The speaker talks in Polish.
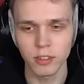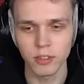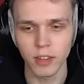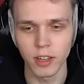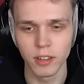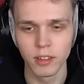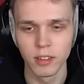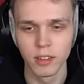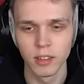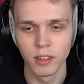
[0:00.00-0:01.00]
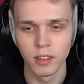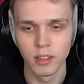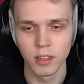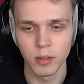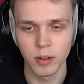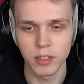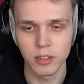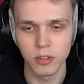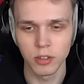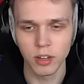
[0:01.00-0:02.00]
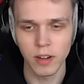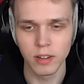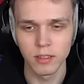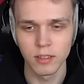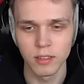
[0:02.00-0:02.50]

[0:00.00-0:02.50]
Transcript: kto to wie. Dobra, jesteś gotowa?